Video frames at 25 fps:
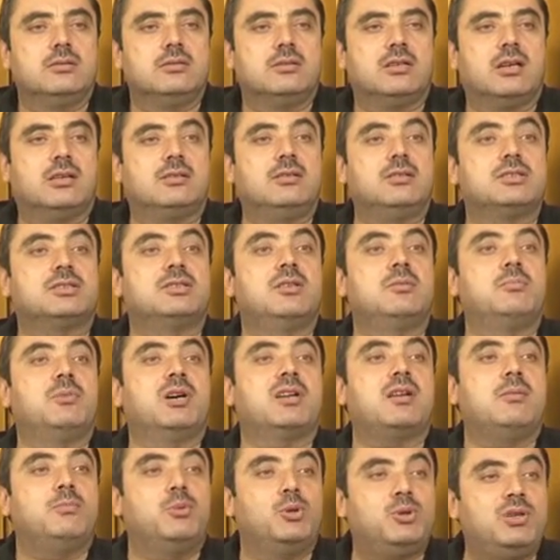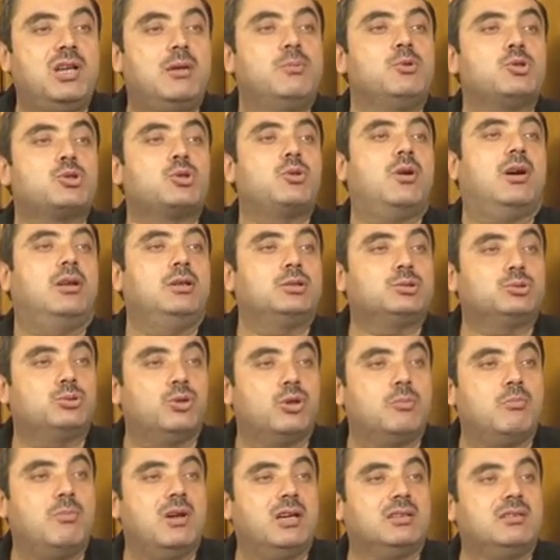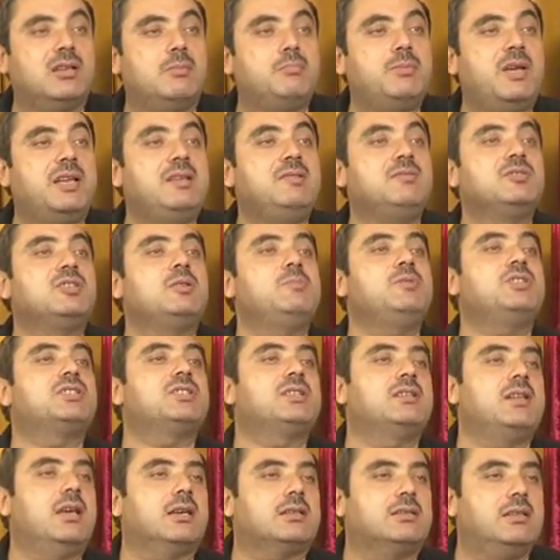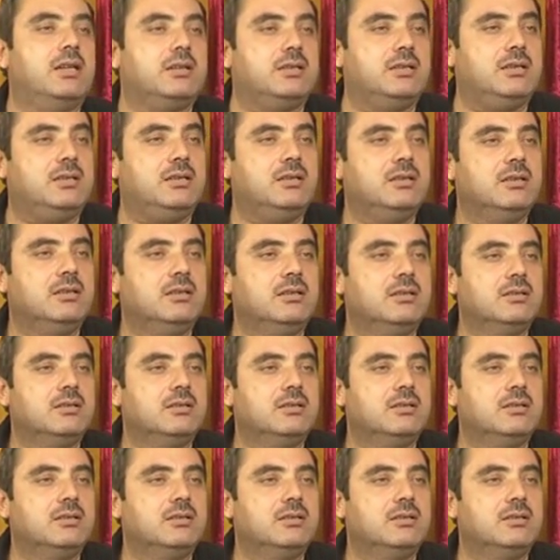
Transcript: kardeşlerim bana böyle bir suali sormakla benim gibi sinekleri